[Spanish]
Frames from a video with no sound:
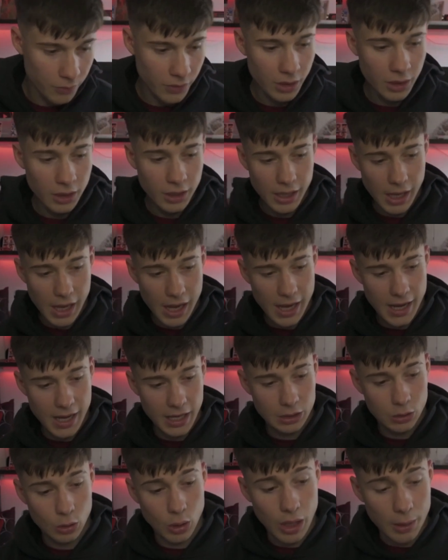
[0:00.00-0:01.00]
Eh,
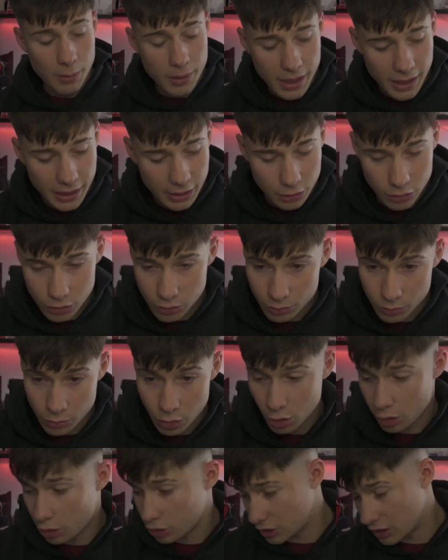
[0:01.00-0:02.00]
todavía,
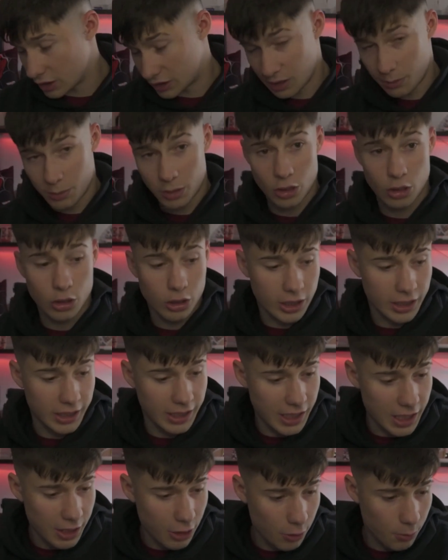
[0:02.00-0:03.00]
o sea, ya me lo
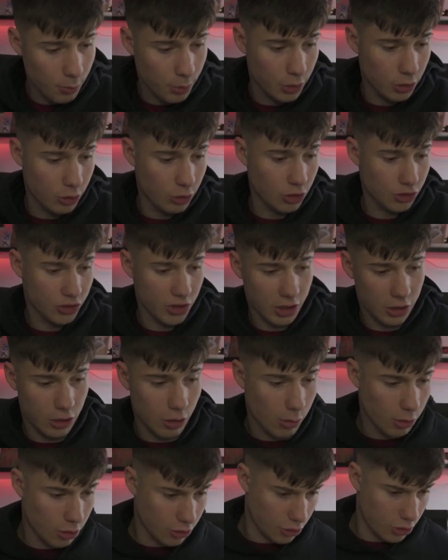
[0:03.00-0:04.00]
generaron, pero no sé
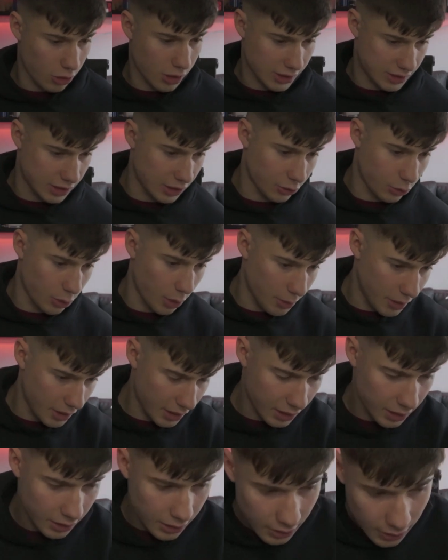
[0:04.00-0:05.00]
cómo lo tengo que hacer todavía.
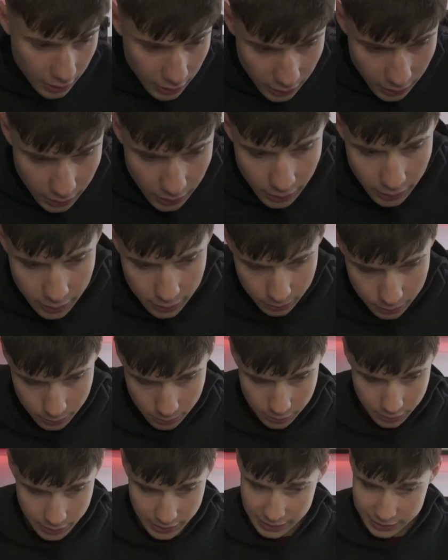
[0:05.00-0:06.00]

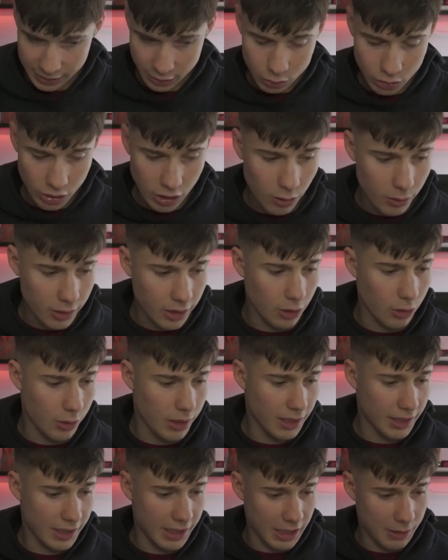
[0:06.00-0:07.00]
Así que ustedes lo van, a
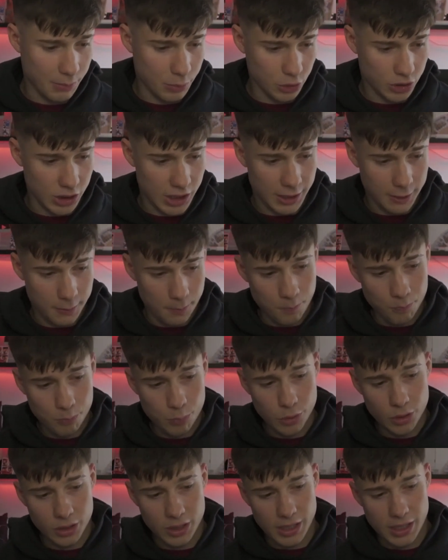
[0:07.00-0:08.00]
tener que apoyar.
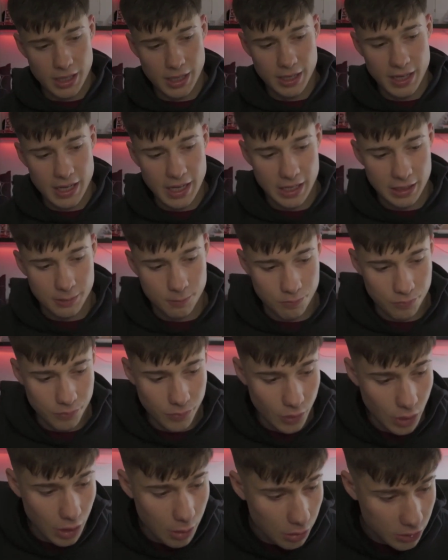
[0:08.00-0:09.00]
Porque nada,
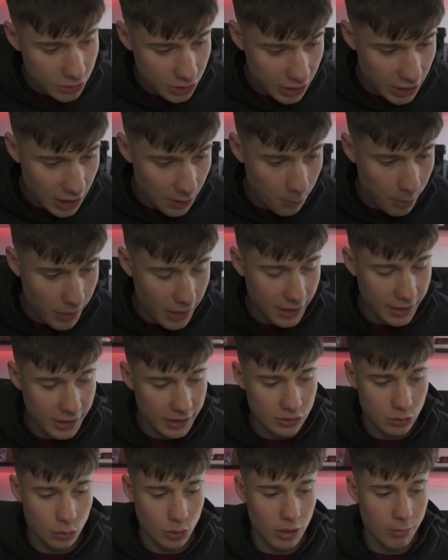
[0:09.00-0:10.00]
nos vamos a ir a España
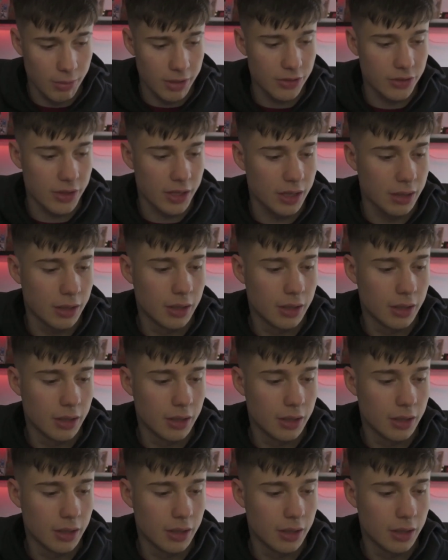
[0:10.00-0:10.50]
seguramente.